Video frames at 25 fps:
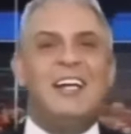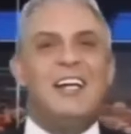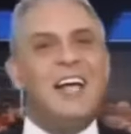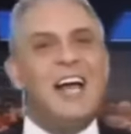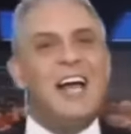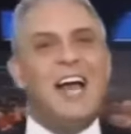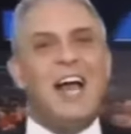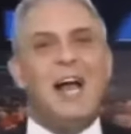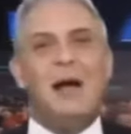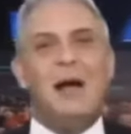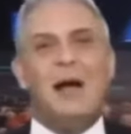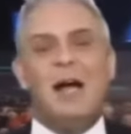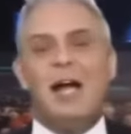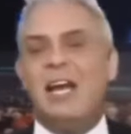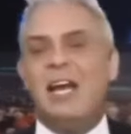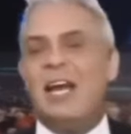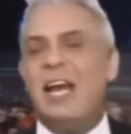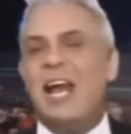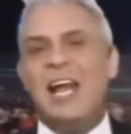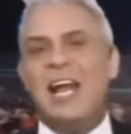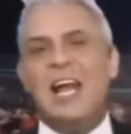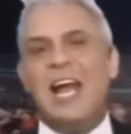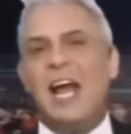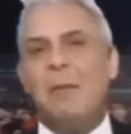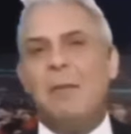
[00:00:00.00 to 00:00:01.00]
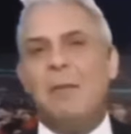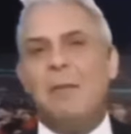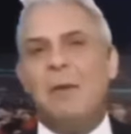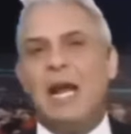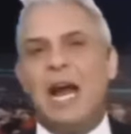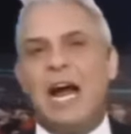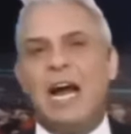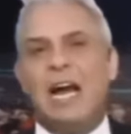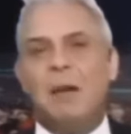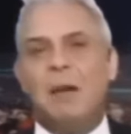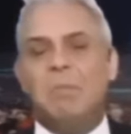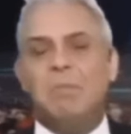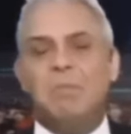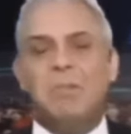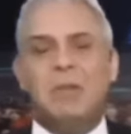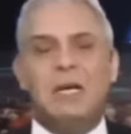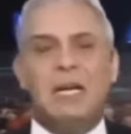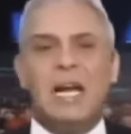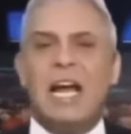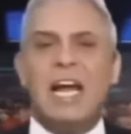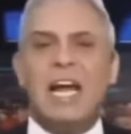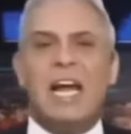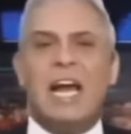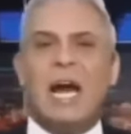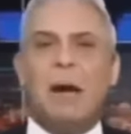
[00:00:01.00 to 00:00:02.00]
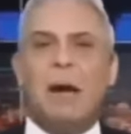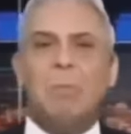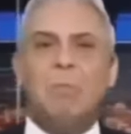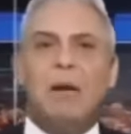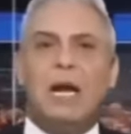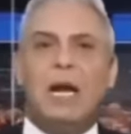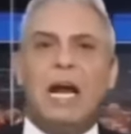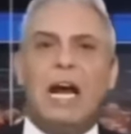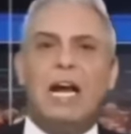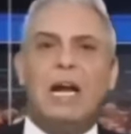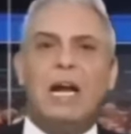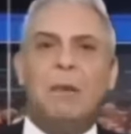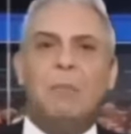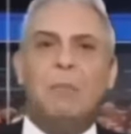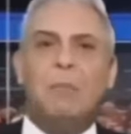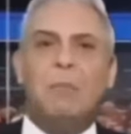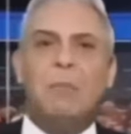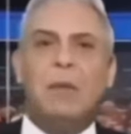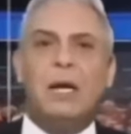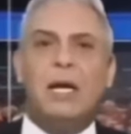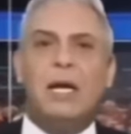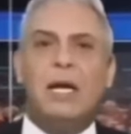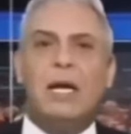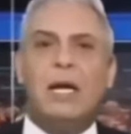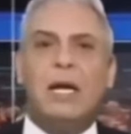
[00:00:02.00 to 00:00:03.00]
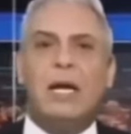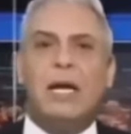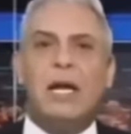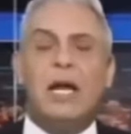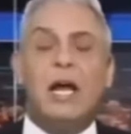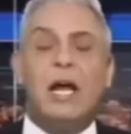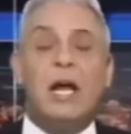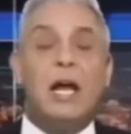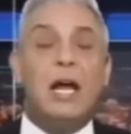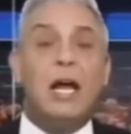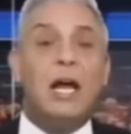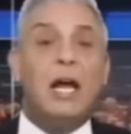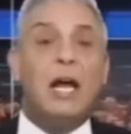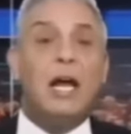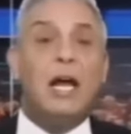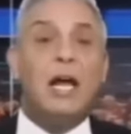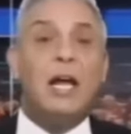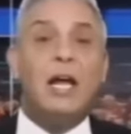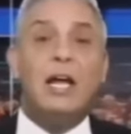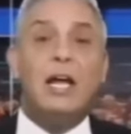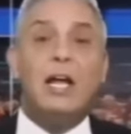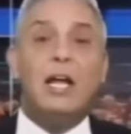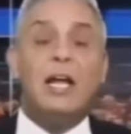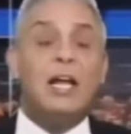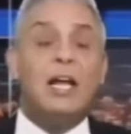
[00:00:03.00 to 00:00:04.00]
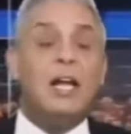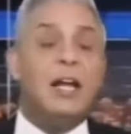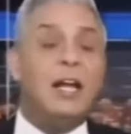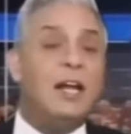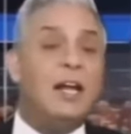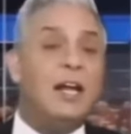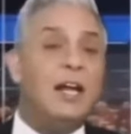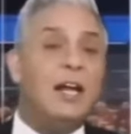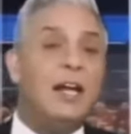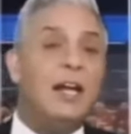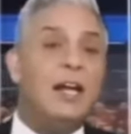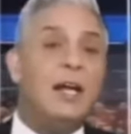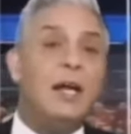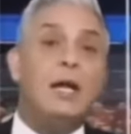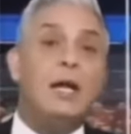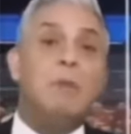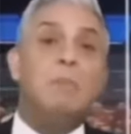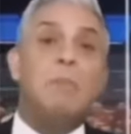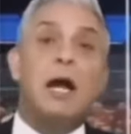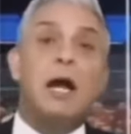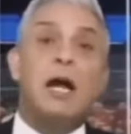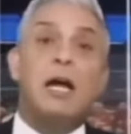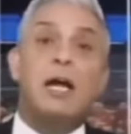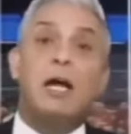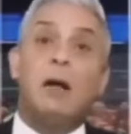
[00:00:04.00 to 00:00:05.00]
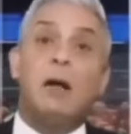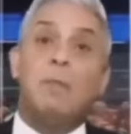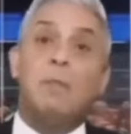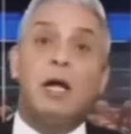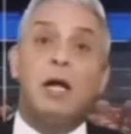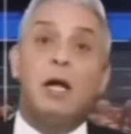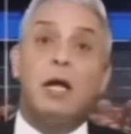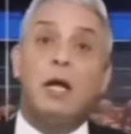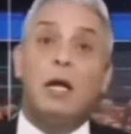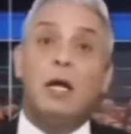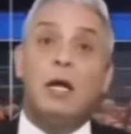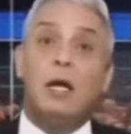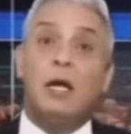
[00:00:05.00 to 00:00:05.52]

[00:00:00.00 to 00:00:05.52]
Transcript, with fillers: يح لا يحمل علم لا يلعب بالعلم المغربي